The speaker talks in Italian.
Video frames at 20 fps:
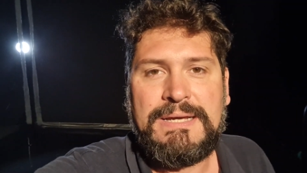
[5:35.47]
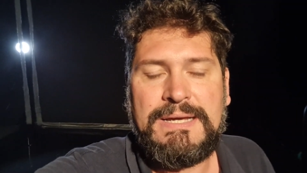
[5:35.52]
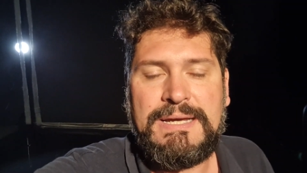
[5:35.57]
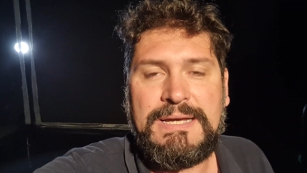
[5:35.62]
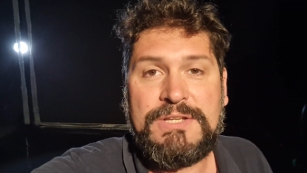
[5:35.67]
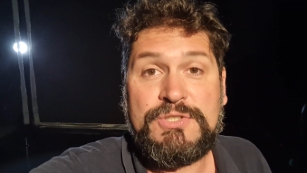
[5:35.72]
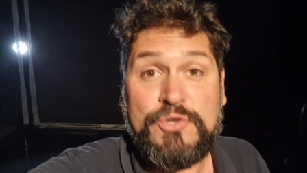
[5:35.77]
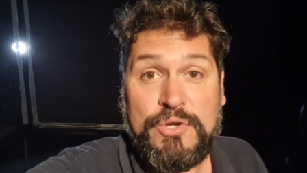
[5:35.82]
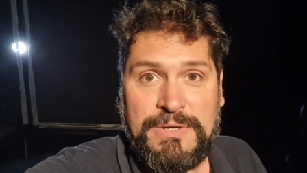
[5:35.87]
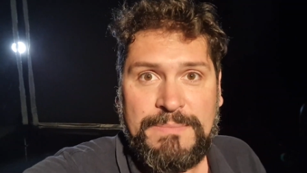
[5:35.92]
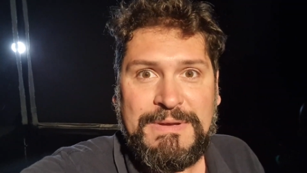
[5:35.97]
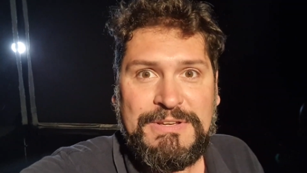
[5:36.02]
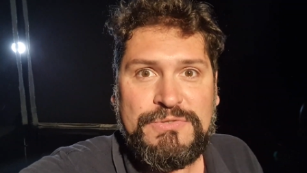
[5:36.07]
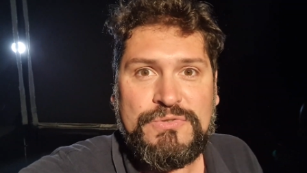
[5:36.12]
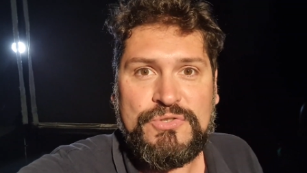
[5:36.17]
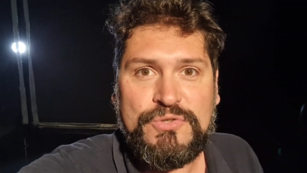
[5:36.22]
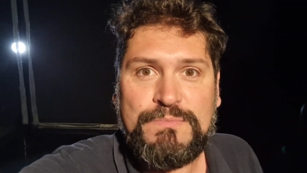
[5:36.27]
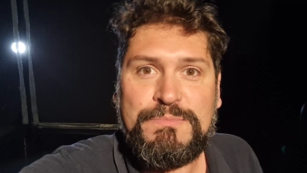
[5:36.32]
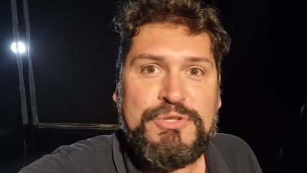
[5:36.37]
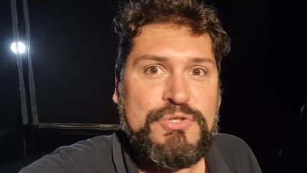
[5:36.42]
Eh, sono
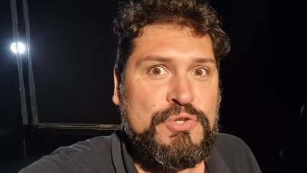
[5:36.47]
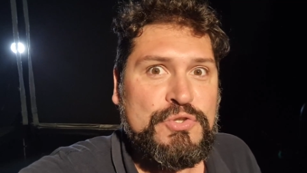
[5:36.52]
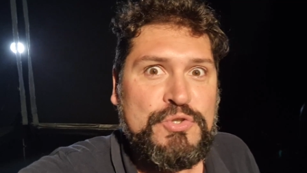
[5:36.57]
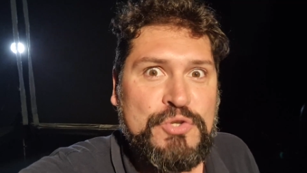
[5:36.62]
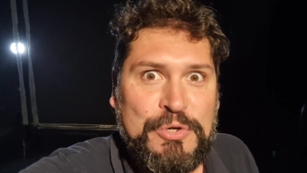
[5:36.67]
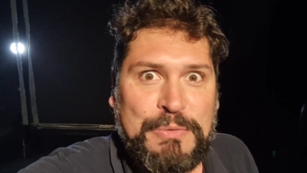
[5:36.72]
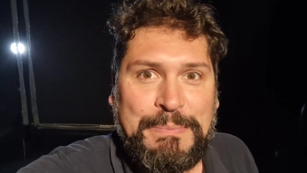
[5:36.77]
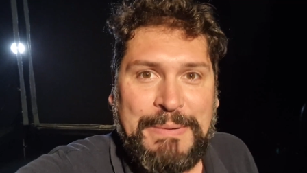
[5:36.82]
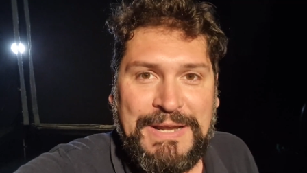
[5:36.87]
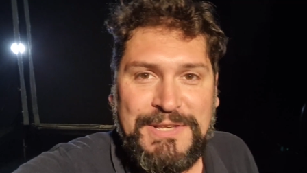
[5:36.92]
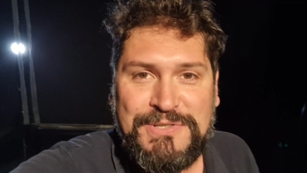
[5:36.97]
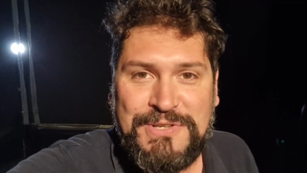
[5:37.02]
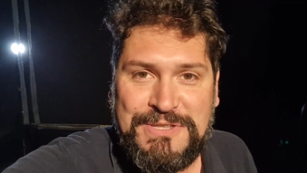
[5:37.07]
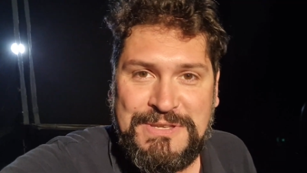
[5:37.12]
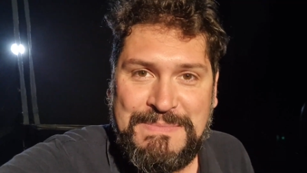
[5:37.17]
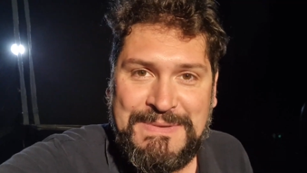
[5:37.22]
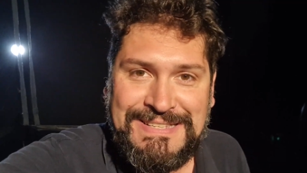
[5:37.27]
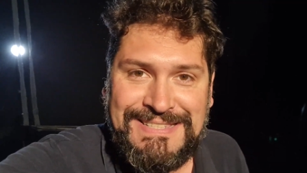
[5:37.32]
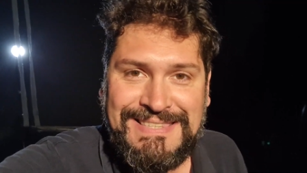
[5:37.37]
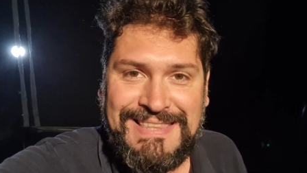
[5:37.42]
rimasto, mi sono sorpreso
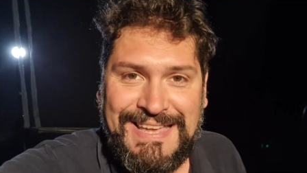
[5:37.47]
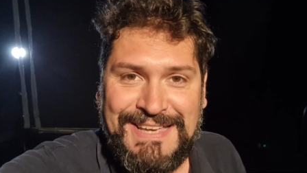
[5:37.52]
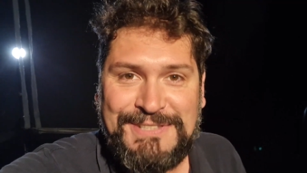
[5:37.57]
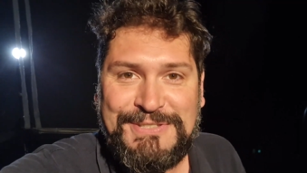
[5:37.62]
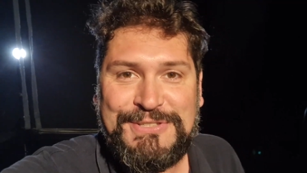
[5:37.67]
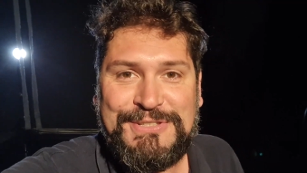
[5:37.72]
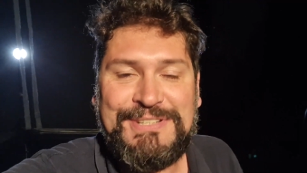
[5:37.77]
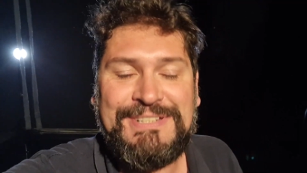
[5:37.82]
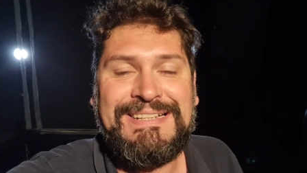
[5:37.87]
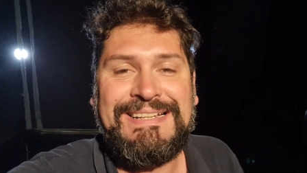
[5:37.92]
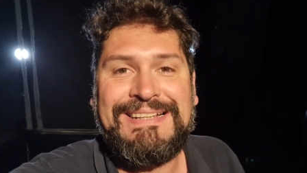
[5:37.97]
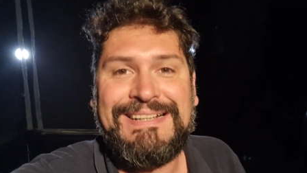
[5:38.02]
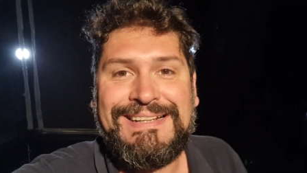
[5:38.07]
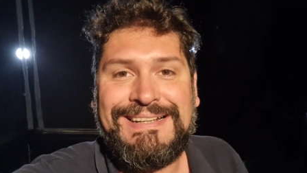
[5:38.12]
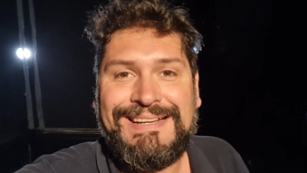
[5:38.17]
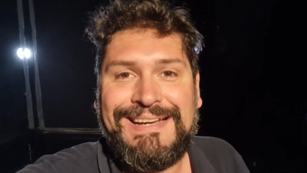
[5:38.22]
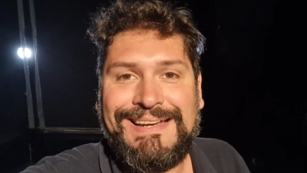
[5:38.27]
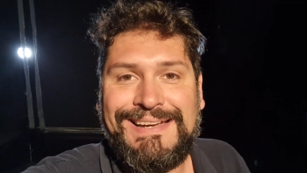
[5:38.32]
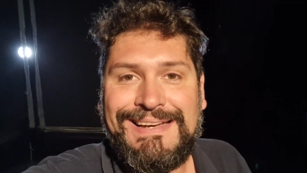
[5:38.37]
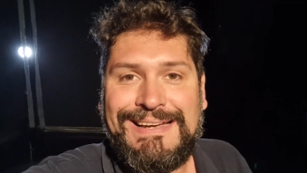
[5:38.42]
di me stesso,
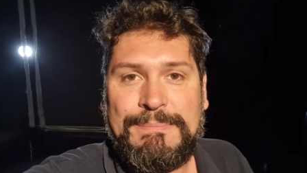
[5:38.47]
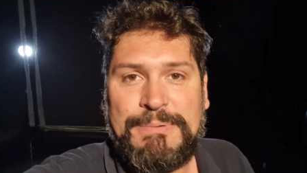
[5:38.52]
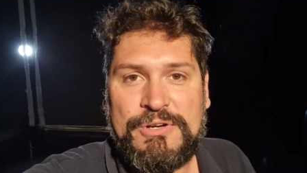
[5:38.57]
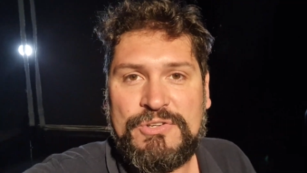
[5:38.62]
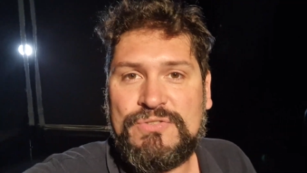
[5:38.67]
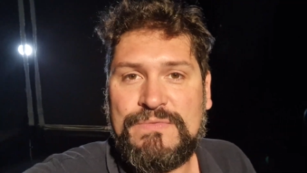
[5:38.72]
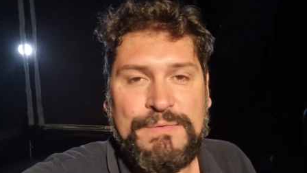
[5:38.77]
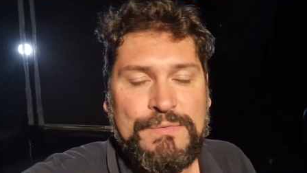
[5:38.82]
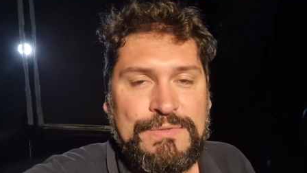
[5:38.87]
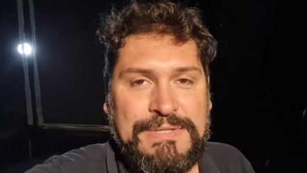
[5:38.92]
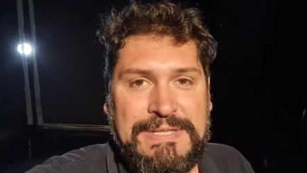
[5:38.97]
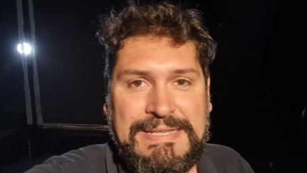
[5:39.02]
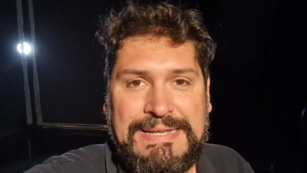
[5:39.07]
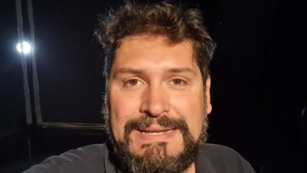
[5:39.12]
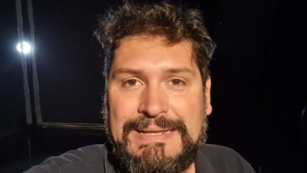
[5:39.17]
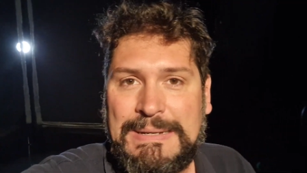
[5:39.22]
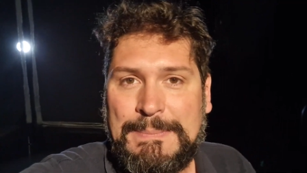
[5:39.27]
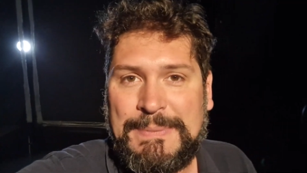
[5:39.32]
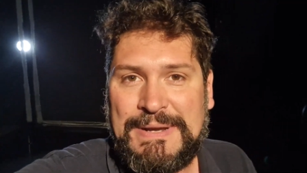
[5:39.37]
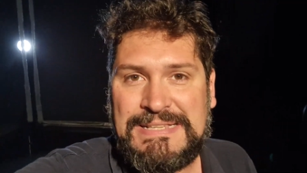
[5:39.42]
eh, però sono venute
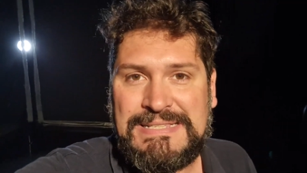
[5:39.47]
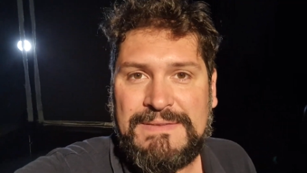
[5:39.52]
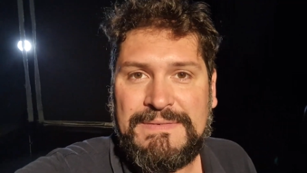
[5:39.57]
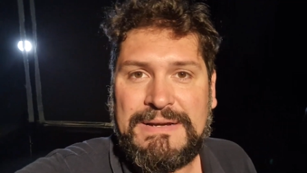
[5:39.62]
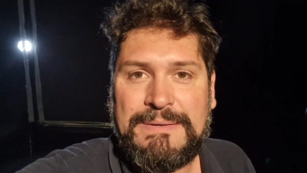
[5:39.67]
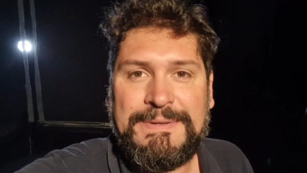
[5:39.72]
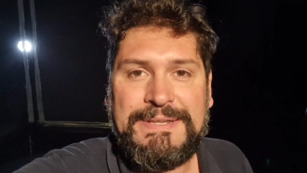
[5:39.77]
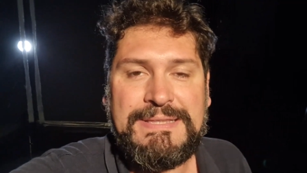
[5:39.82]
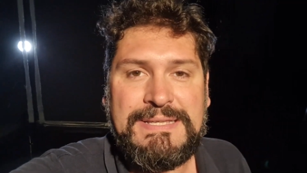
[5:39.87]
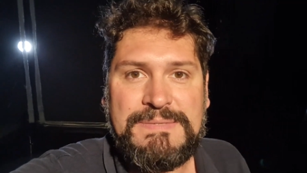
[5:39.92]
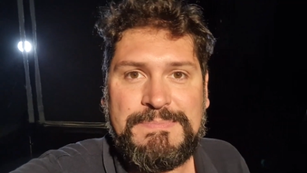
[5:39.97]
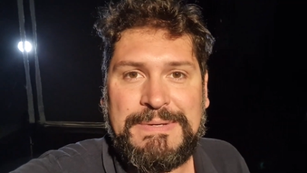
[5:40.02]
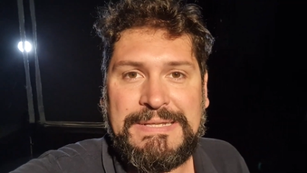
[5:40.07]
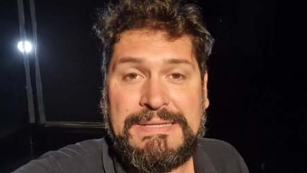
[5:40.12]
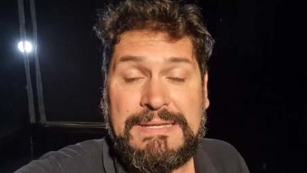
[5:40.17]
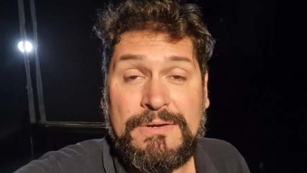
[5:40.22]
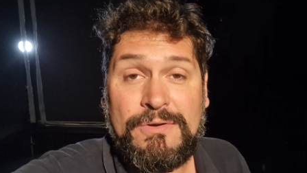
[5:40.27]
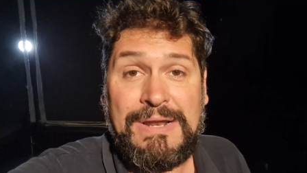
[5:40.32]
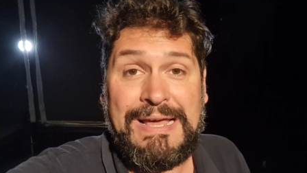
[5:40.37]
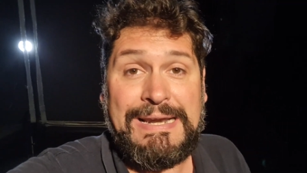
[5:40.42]
delle riprese veramente
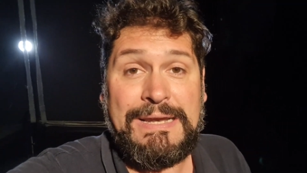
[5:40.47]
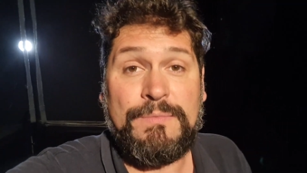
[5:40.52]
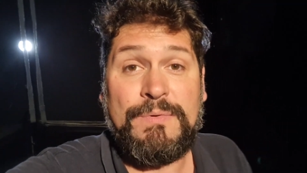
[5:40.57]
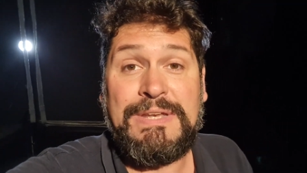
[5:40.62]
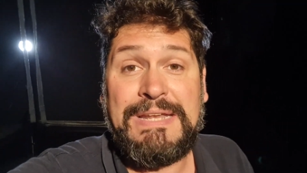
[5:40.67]
spettacolari.